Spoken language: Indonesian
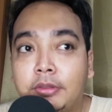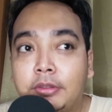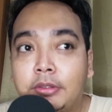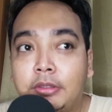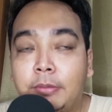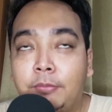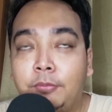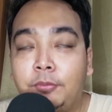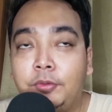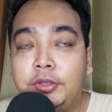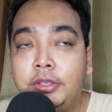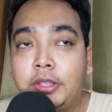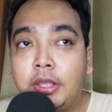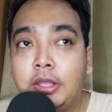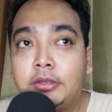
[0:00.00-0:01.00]

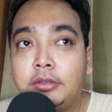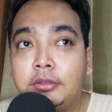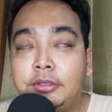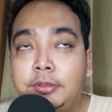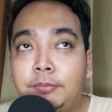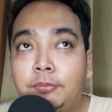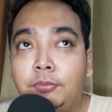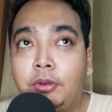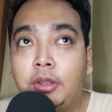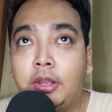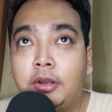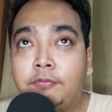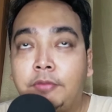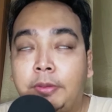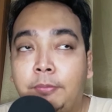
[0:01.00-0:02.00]
kemudian di
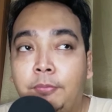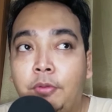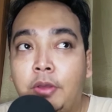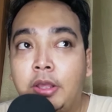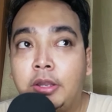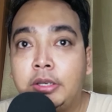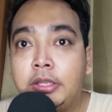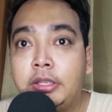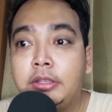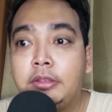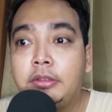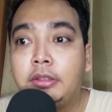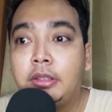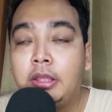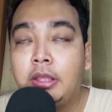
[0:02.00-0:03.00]
bulan Februari
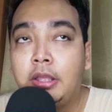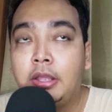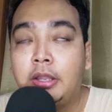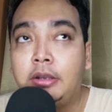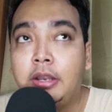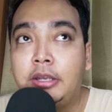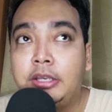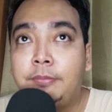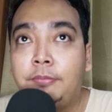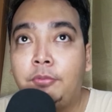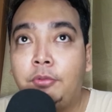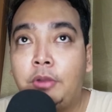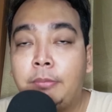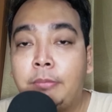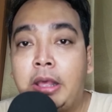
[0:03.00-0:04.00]
dan di
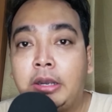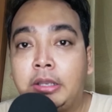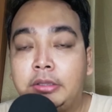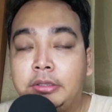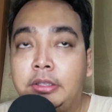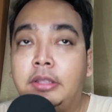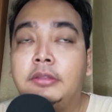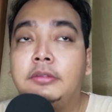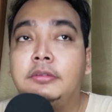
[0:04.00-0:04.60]
bulan Maret ya.